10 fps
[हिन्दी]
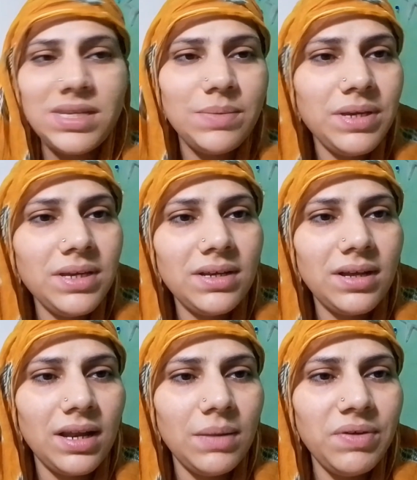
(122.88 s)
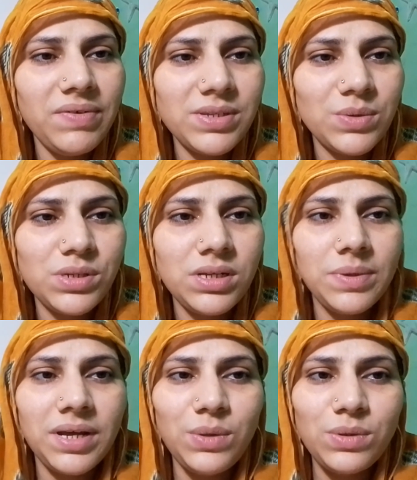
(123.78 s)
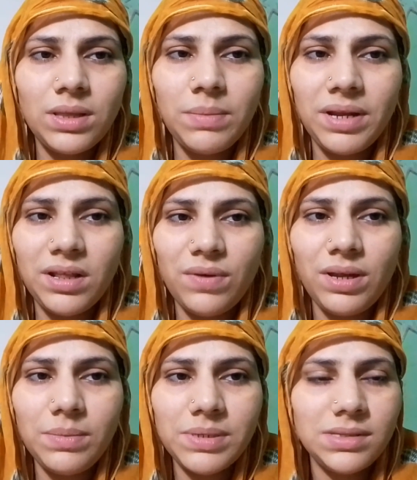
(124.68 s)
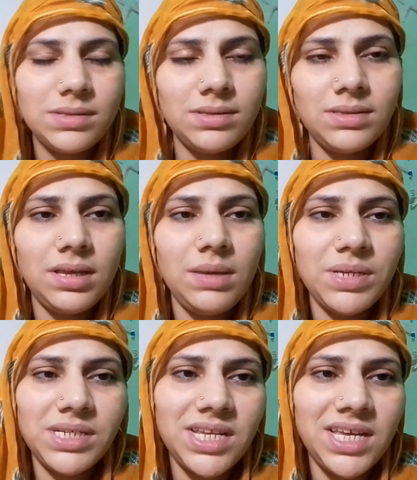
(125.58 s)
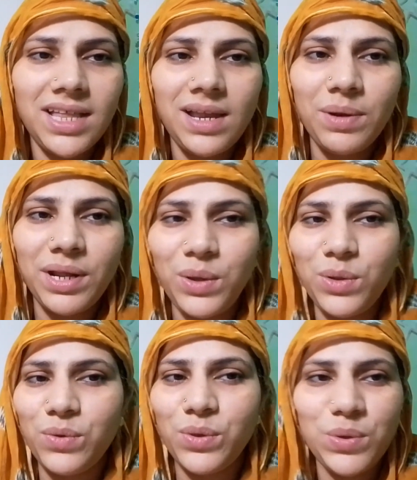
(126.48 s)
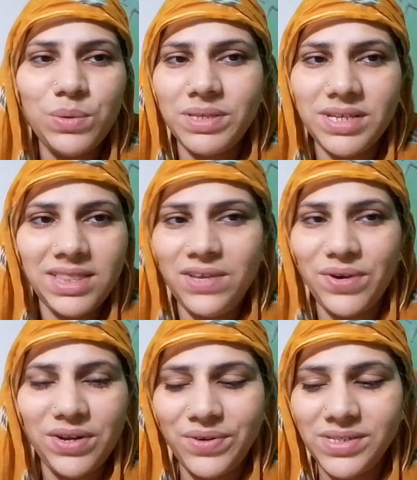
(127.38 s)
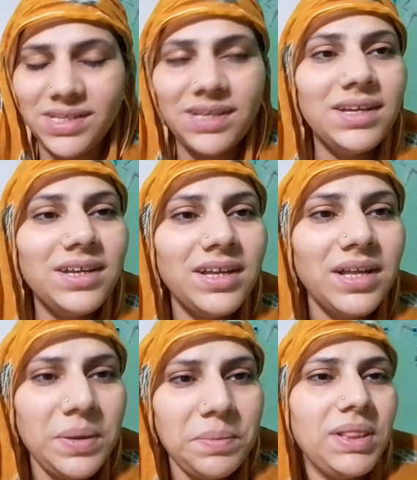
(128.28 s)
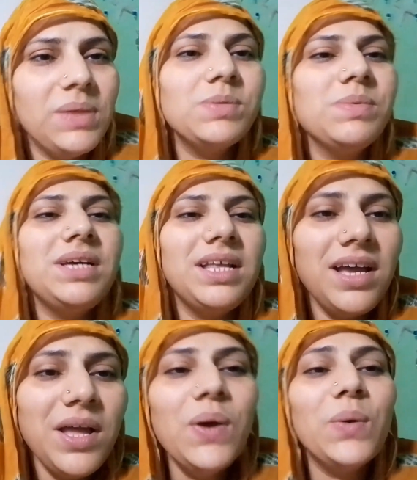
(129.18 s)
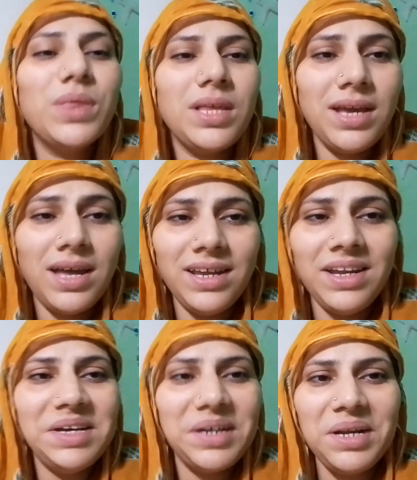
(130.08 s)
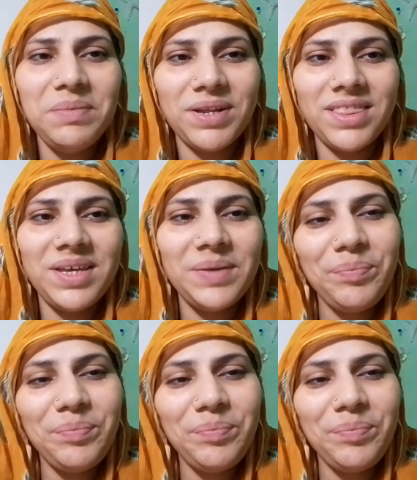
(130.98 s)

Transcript: भी खाने में वैसा कुछ नहीं बना रही हूँ ज़्यादा मेहनत वाला बस कीमा चने की दाल बनानी तो वो तो यूँ ही बन जाती है फटाफट से मतलब उसमें ज़्यादा कुछ तैयारियाँ नहीं करनी पड़ती हैं